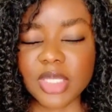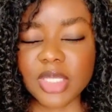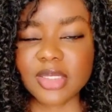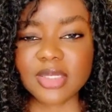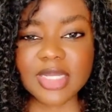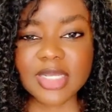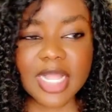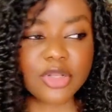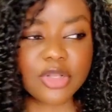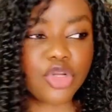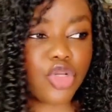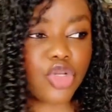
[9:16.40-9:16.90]

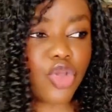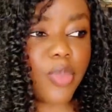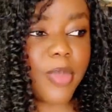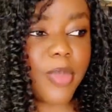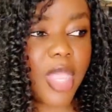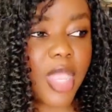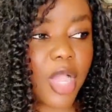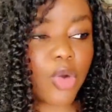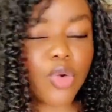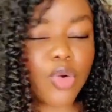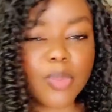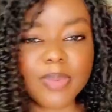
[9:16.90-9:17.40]
quand tu te
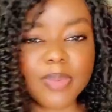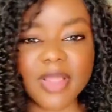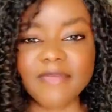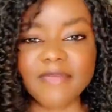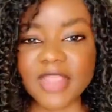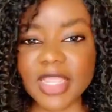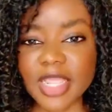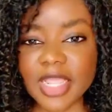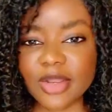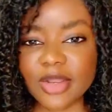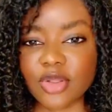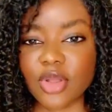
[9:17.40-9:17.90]
mets en couple
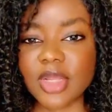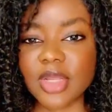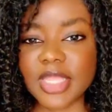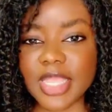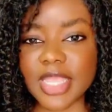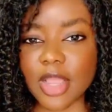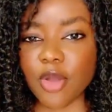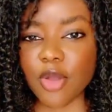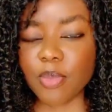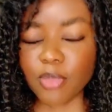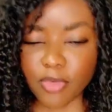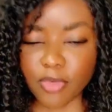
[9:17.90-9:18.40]
avec quelqu'un
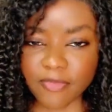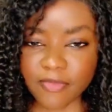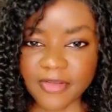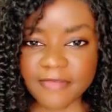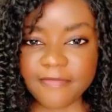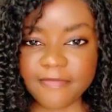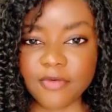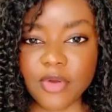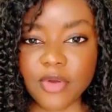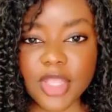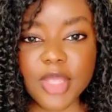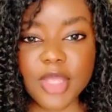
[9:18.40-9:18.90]
qui a un mauvais
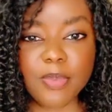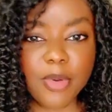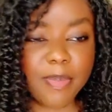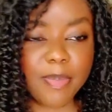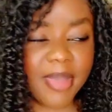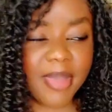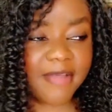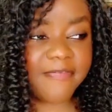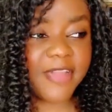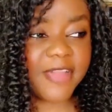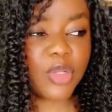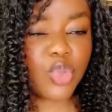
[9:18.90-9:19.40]
fond, il ne peut
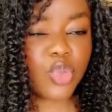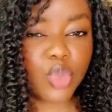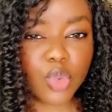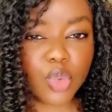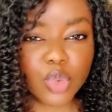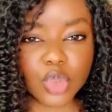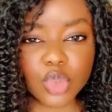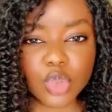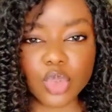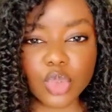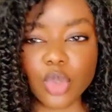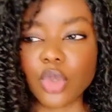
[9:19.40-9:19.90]
pas faire
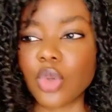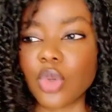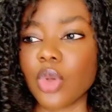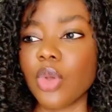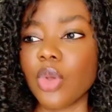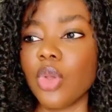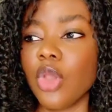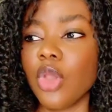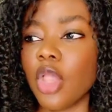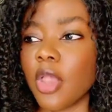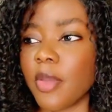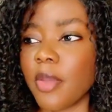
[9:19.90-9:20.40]
tout ce
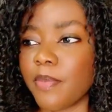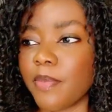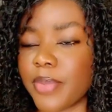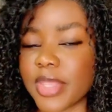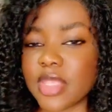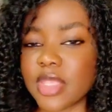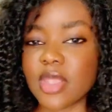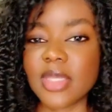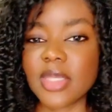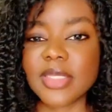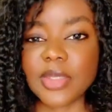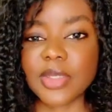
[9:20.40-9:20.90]
que
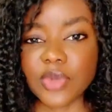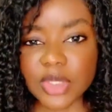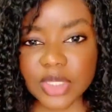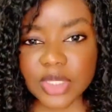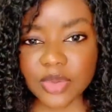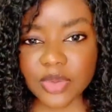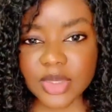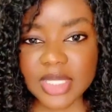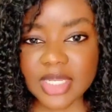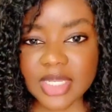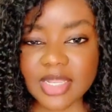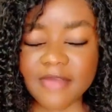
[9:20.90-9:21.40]
Peter
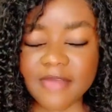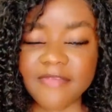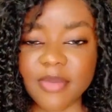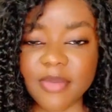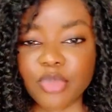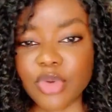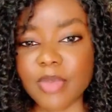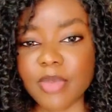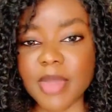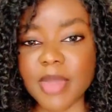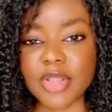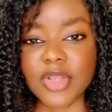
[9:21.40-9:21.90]
007 a fait
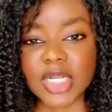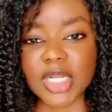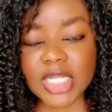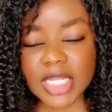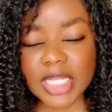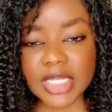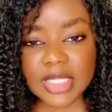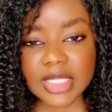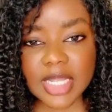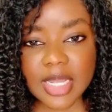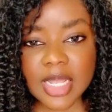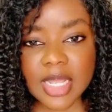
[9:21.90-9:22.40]
pour Emmanuel
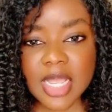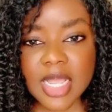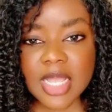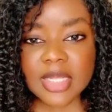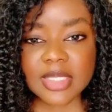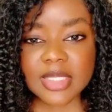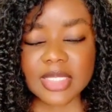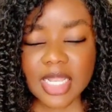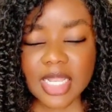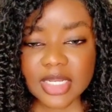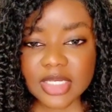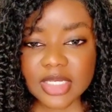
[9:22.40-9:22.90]
keita
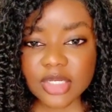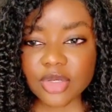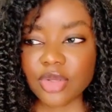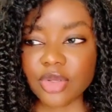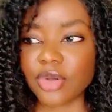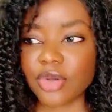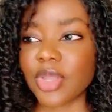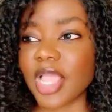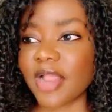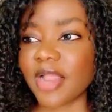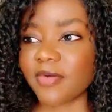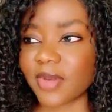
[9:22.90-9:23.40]
C'est-à-dire
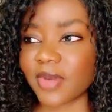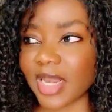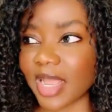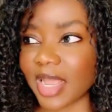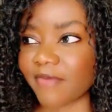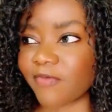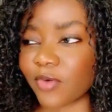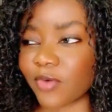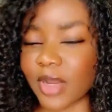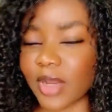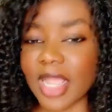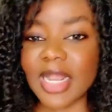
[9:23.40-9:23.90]
qu'elle
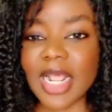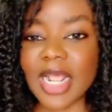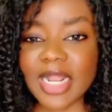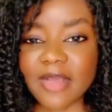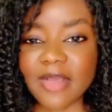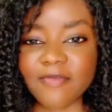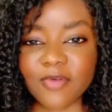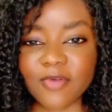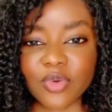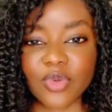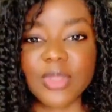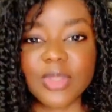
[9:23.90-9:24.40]
elle a
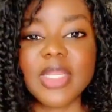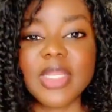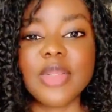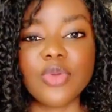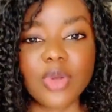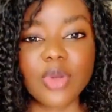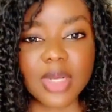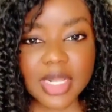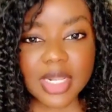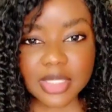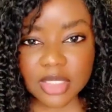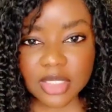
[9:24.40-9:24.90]
la volonté
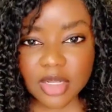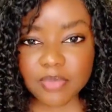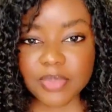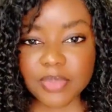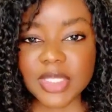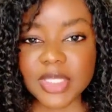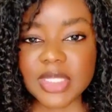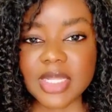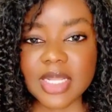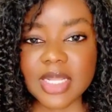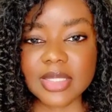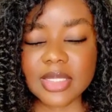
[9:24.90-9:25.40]
de lancer un
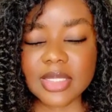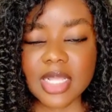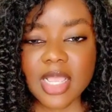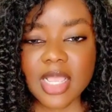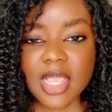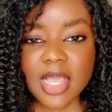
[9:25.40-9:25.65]
business